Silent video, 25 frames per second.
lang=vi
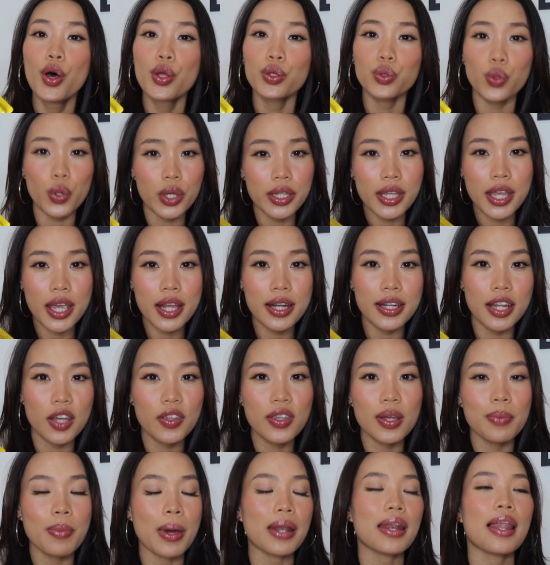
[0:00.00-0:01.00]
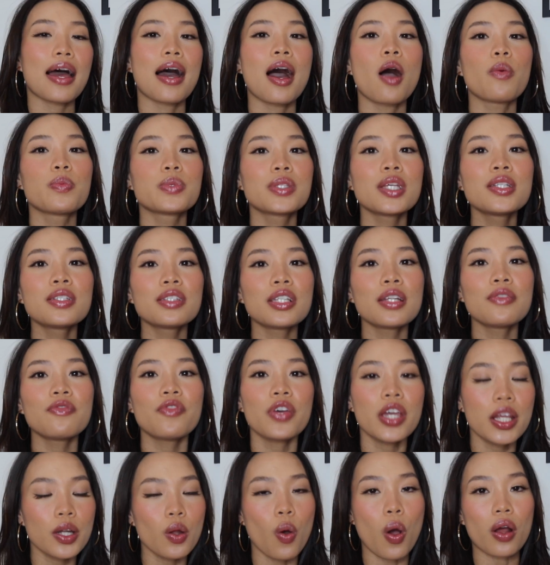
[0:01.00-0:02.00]
Tuy nhiên nếu như bạn là học sinh sinh
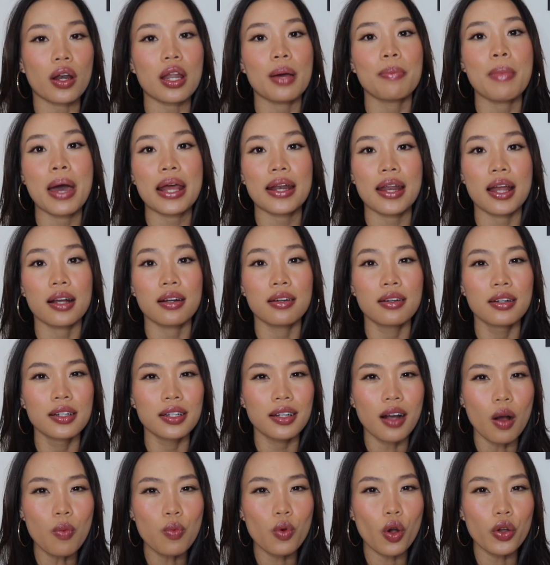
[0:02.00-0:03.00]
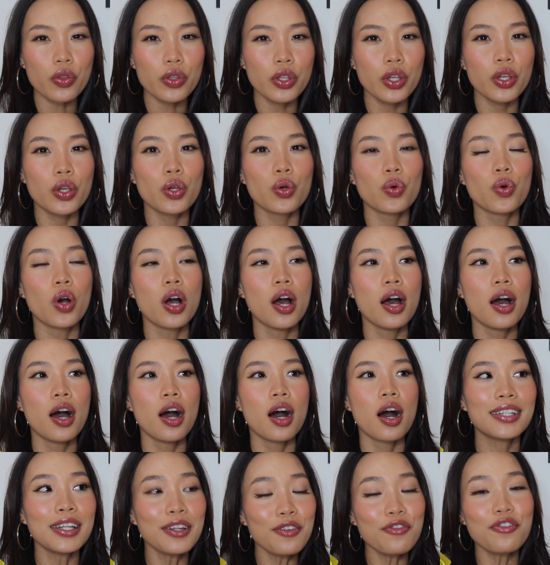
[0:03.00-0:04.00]
viên hoặc là bạn là người không có nhiều
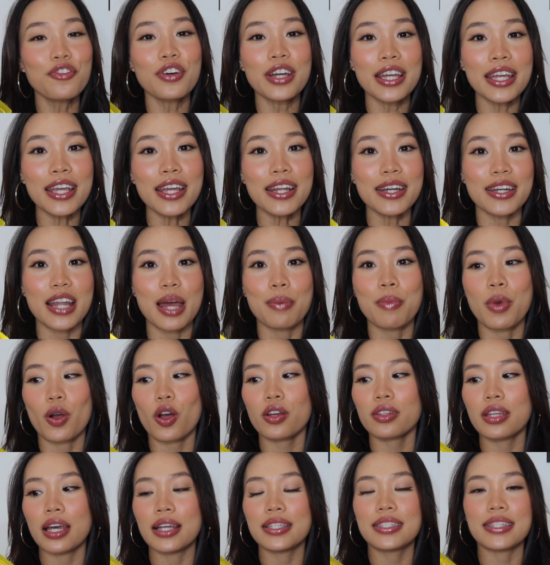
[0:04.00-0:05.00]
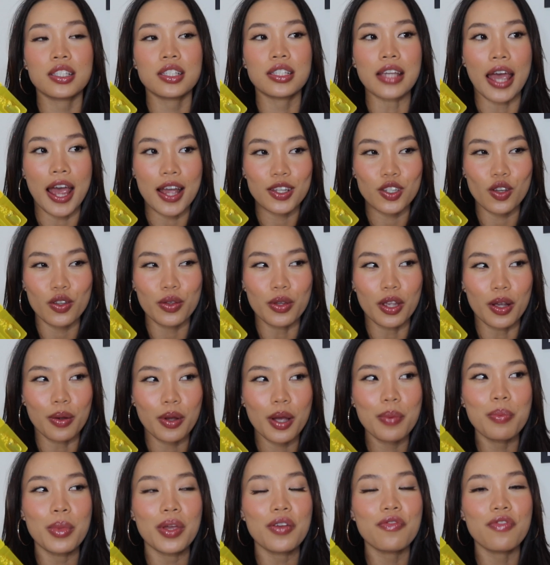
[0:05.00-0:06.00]
kinh phí để mà có thể trả cho những
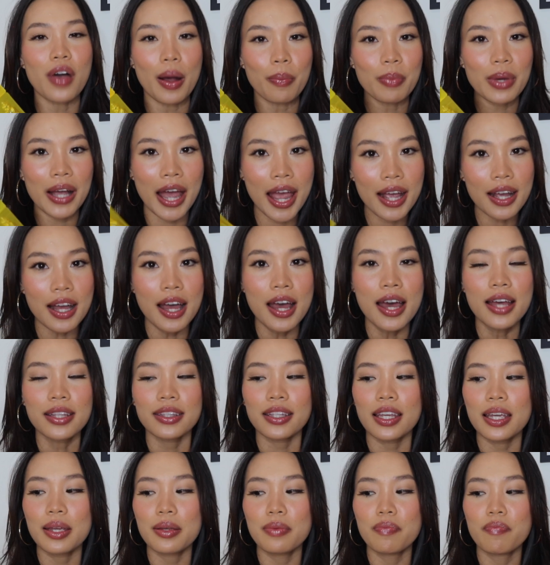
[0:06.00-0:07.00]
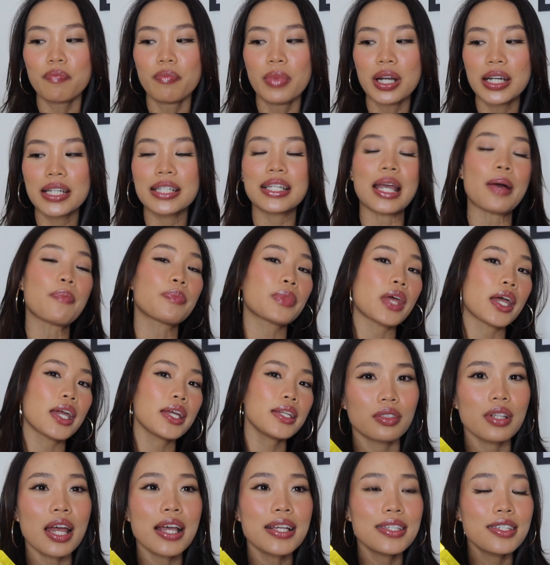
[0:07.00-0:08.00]
cái mỹ phẩm khác thì mình cảm thấy
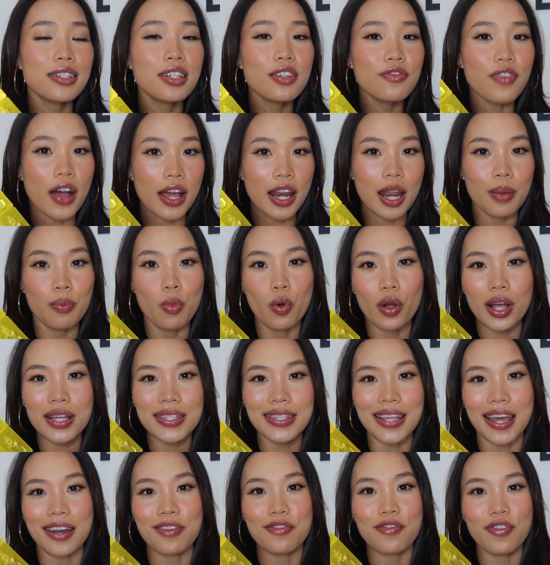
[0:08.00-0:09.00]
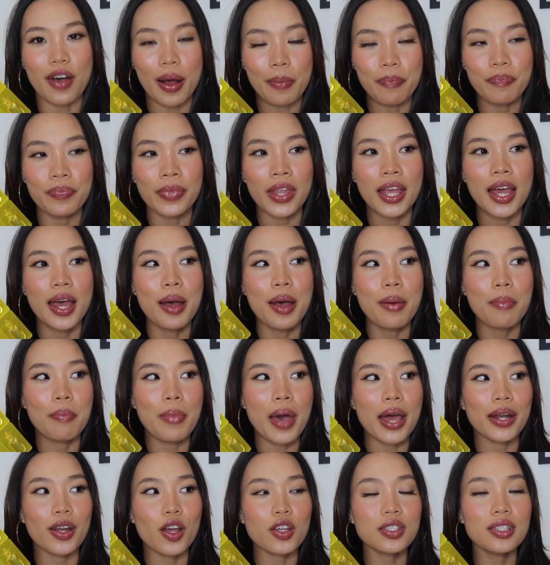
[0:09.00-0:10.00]
đây chưa phải là một cái sản phẩm
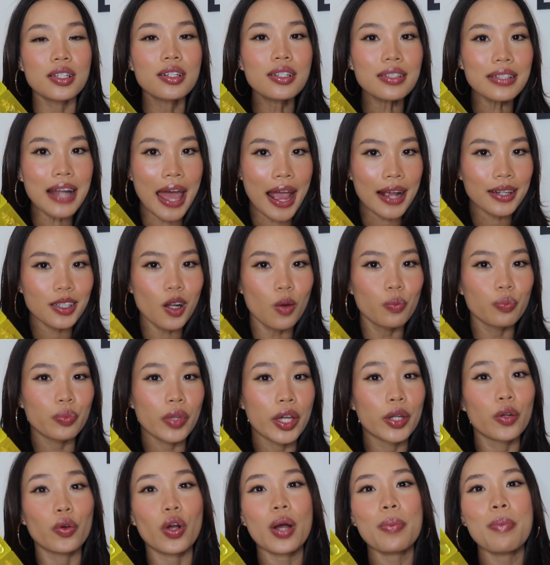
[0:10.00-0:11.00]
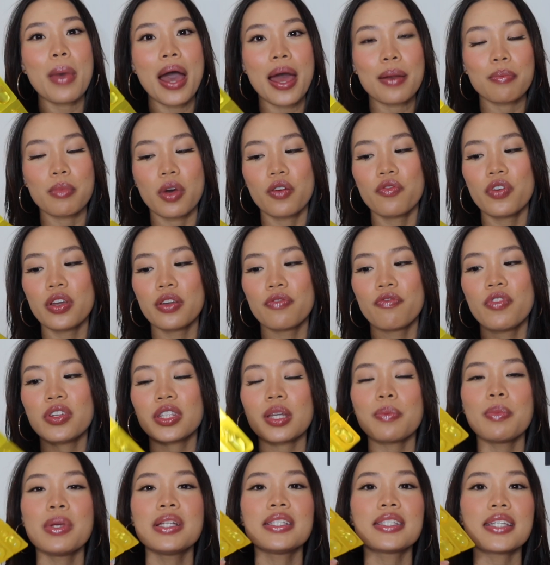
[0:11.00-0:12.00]
mà nó xứng đáng đồng tiền của các bạn bởi vì
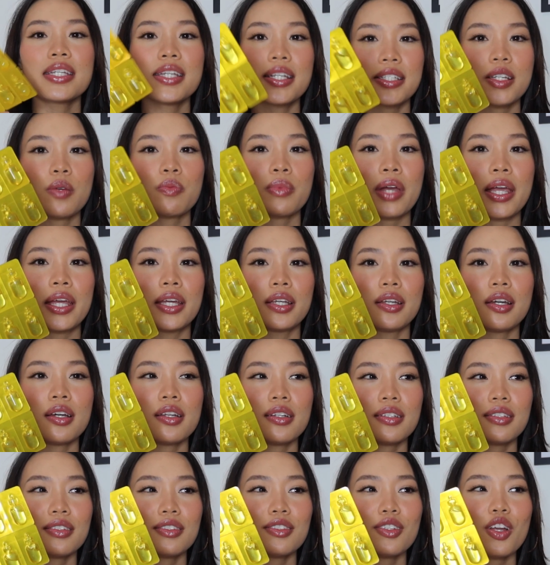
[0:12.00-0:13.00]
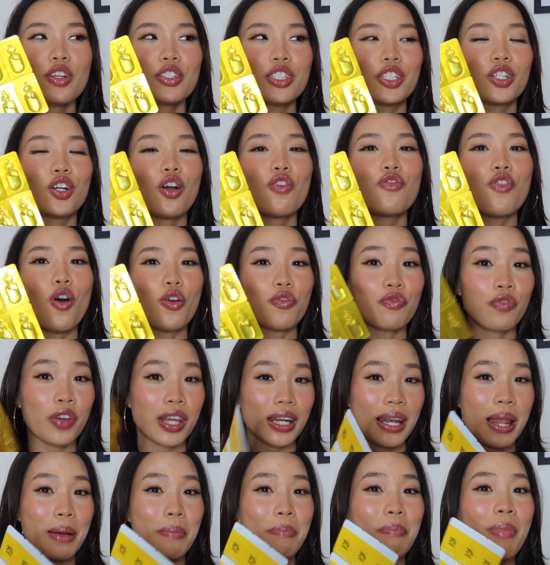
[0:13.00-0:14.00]
vitamin C ở trong này nó chỉ có vọn
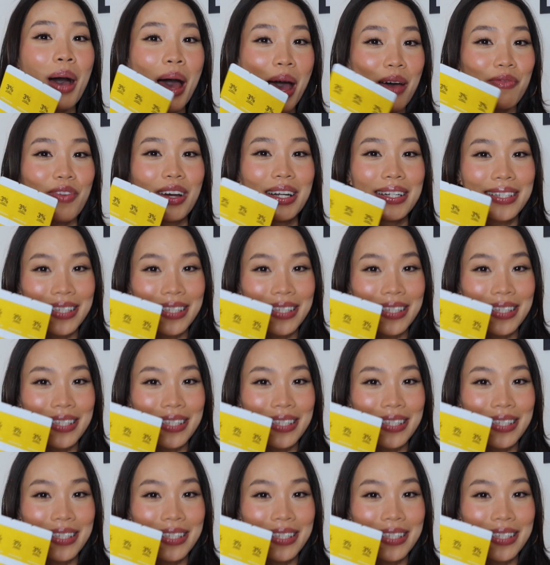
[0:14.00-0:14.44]
vẹn là 3%